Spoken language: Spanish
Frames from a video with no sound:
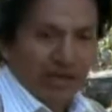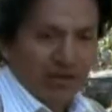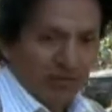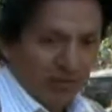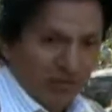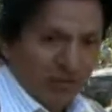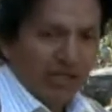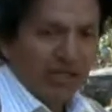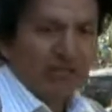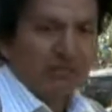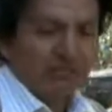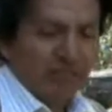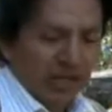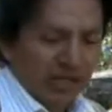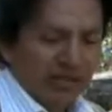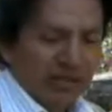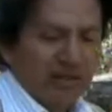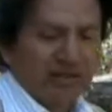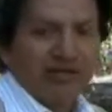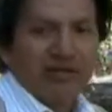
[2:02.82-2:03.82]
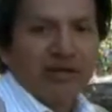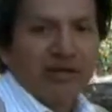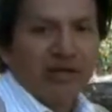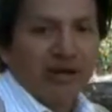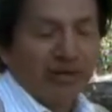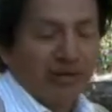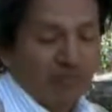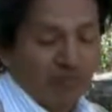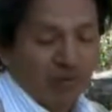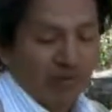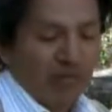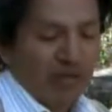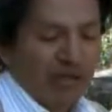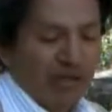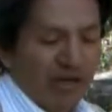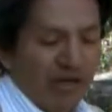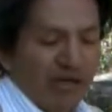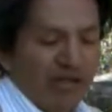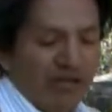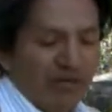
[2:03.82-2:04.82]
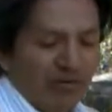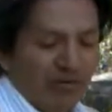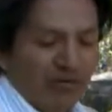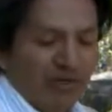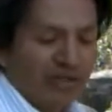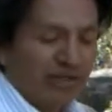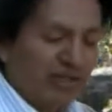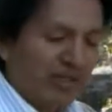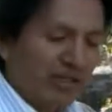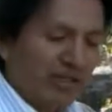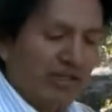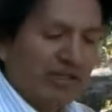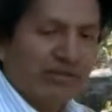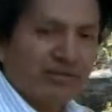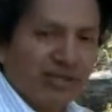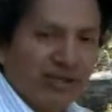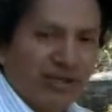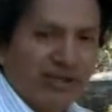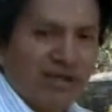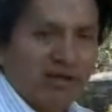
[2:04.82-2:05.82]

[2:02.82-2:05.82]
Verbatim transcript: en otras partes de la República donde se, se